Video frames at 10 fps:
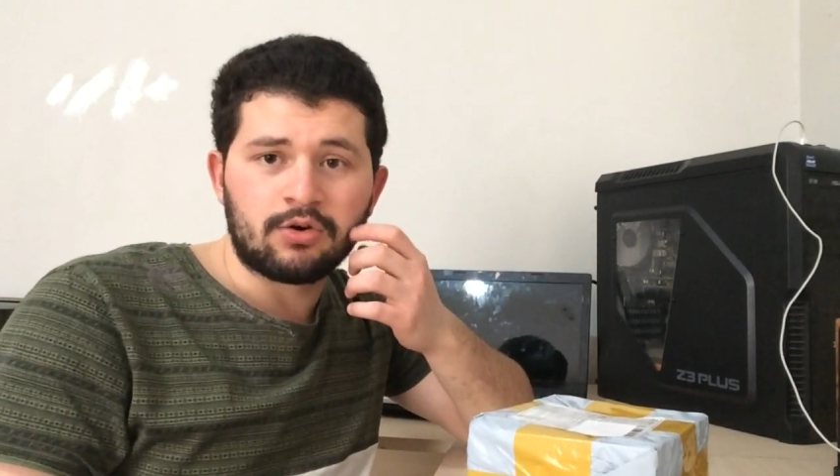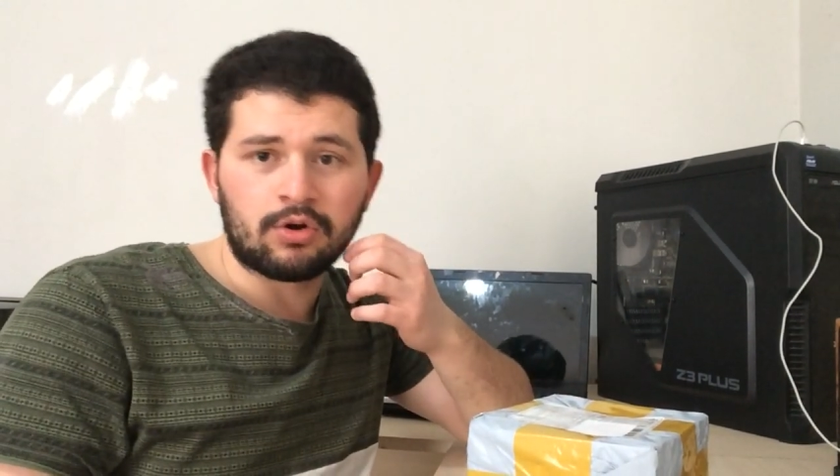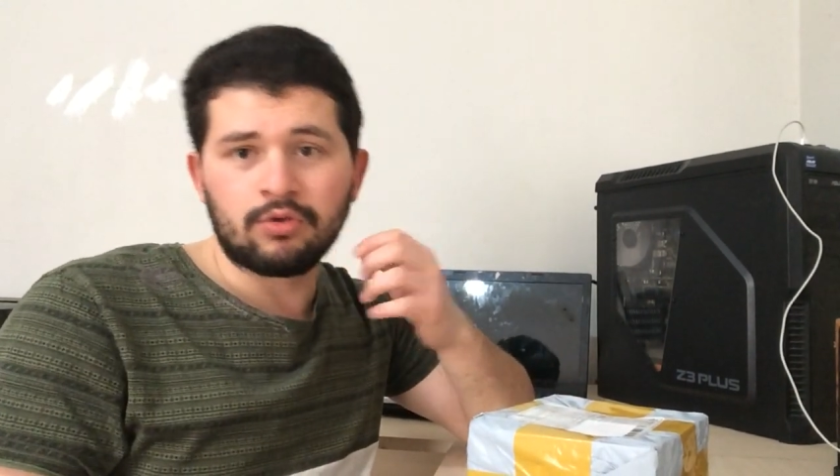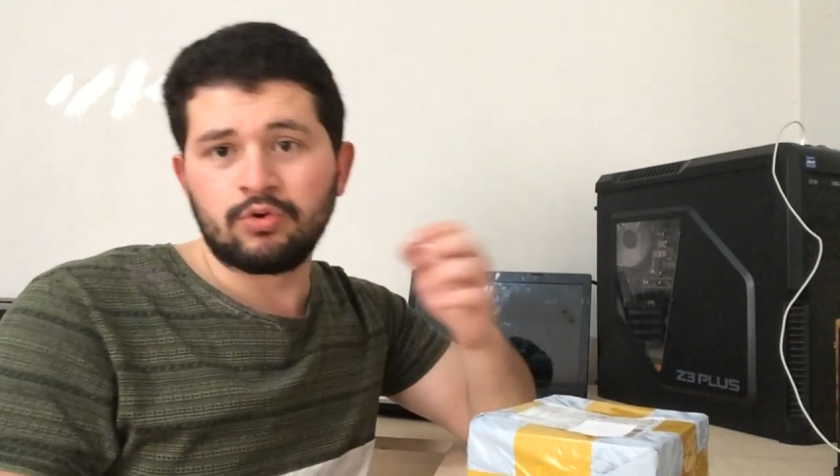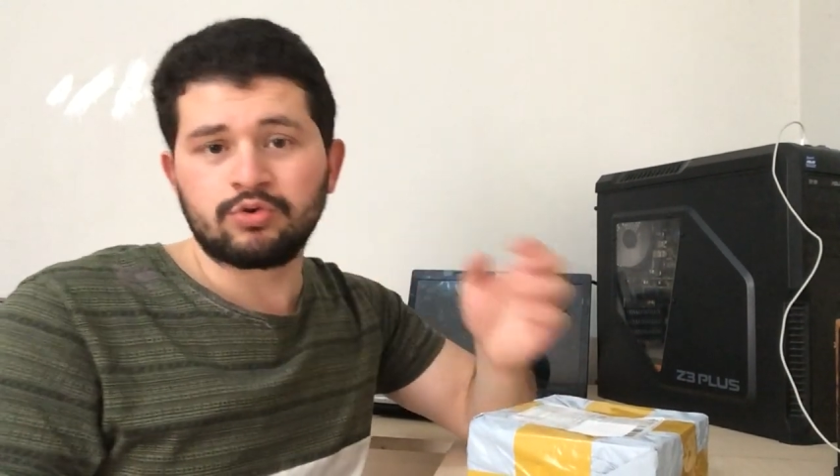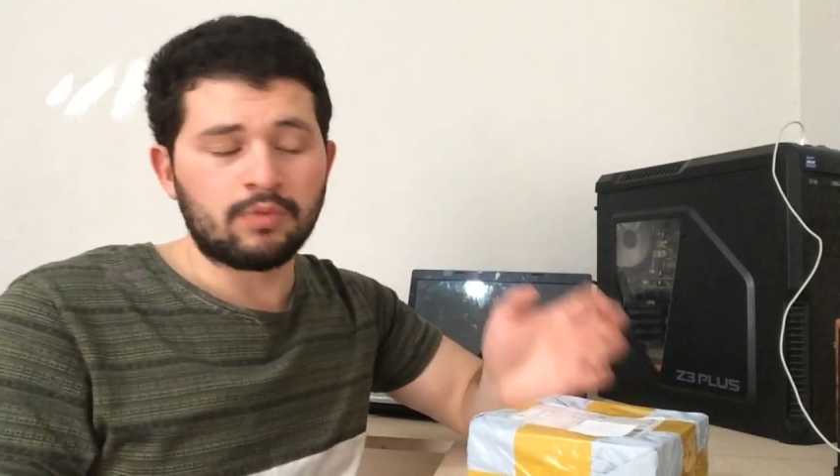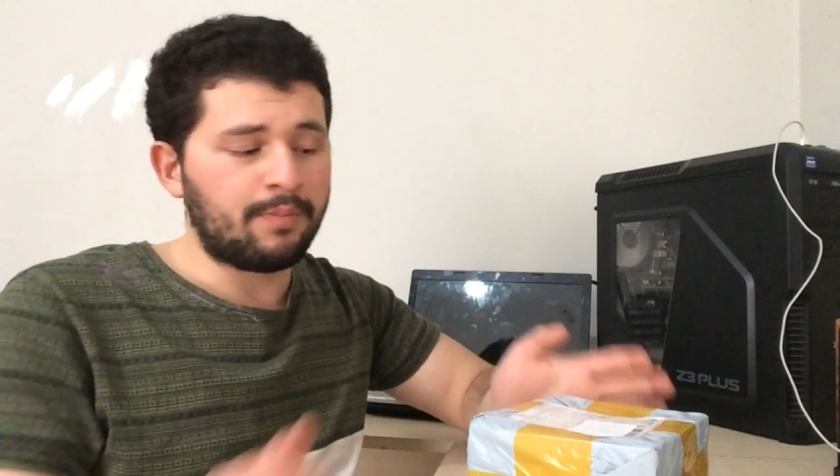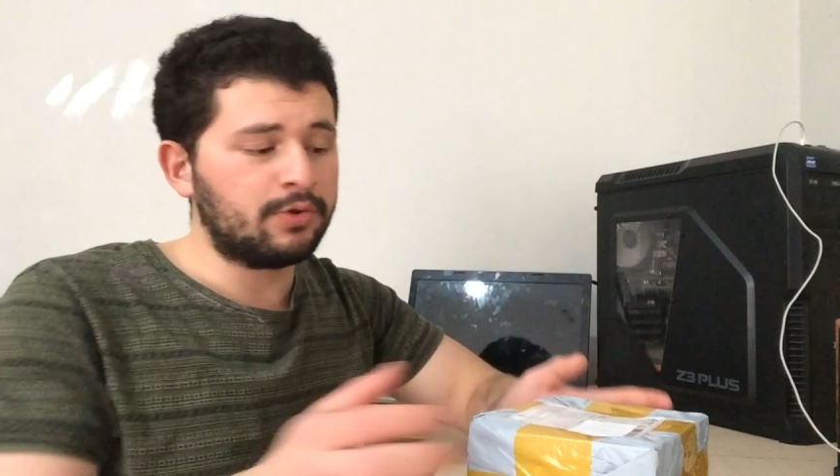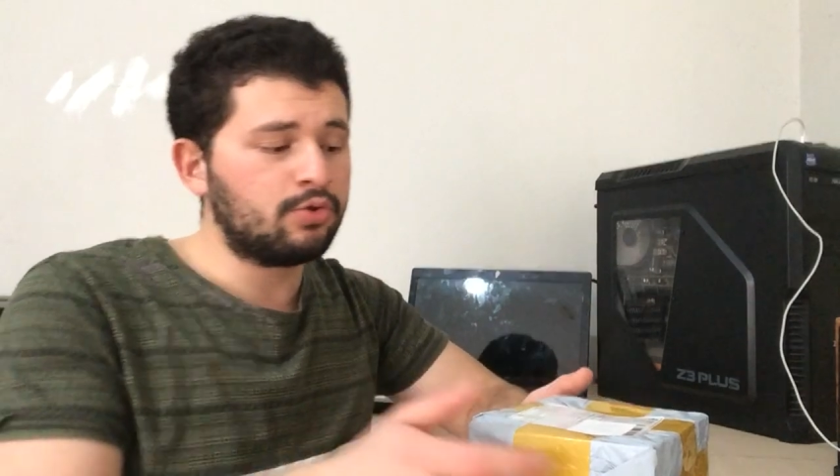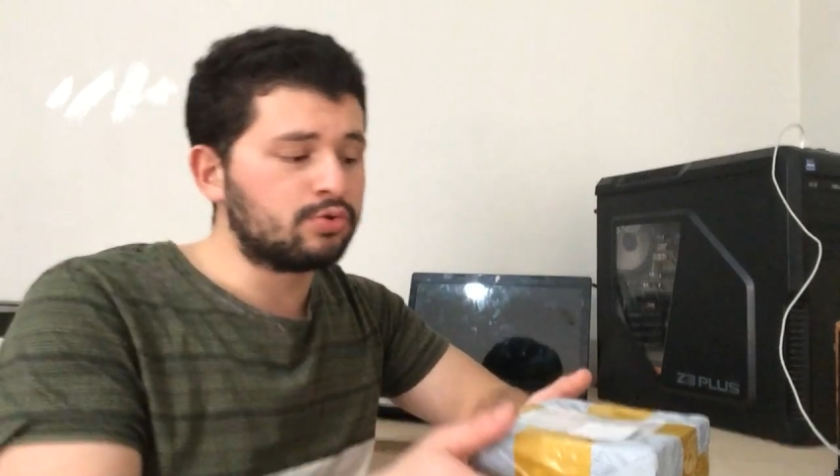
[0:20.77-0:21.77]
koronavirüsü
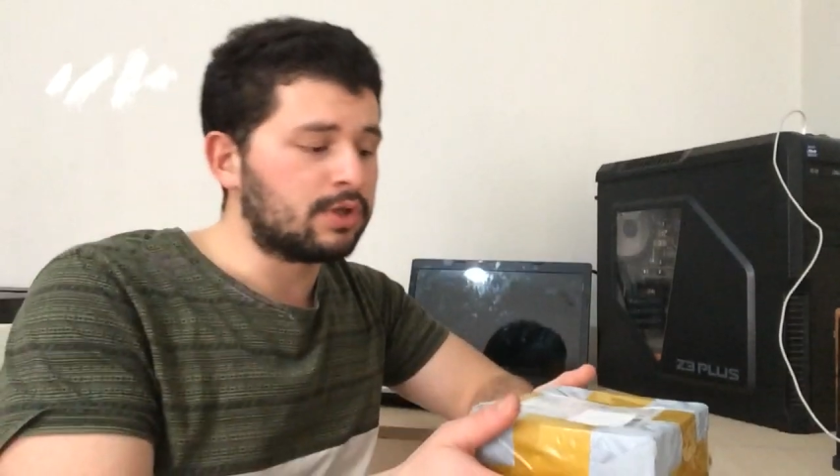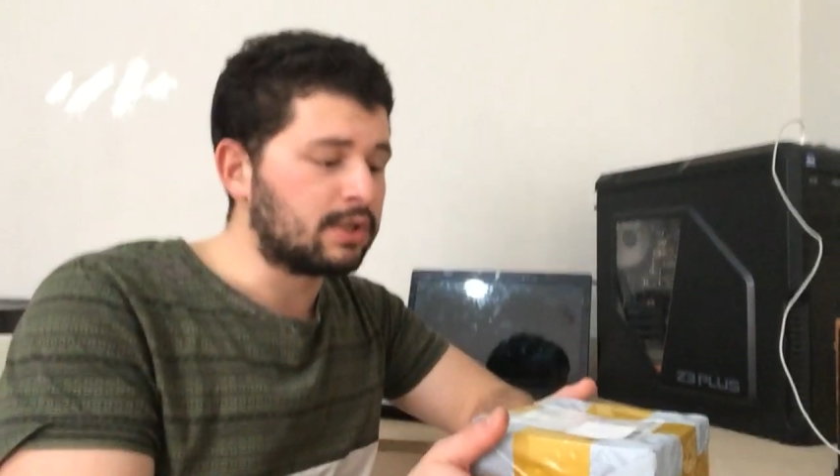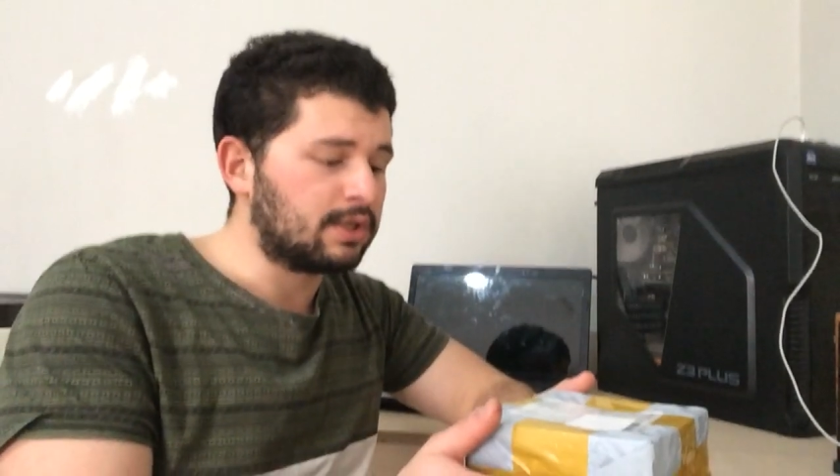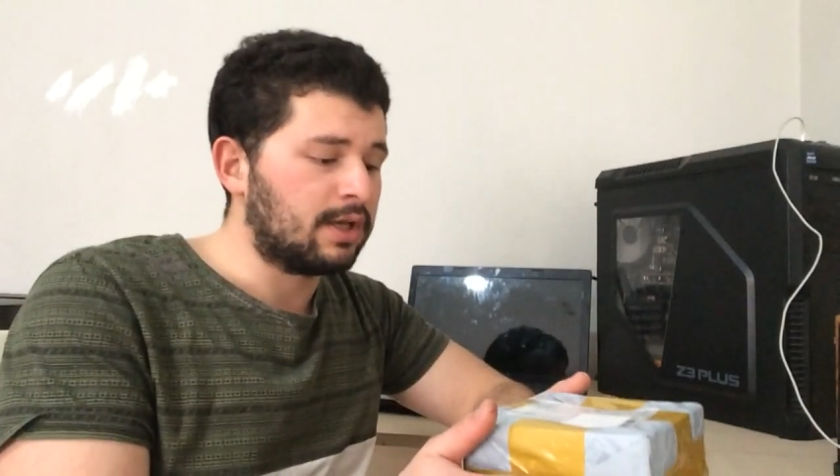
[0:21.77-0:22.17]
muhabbeti yüzünden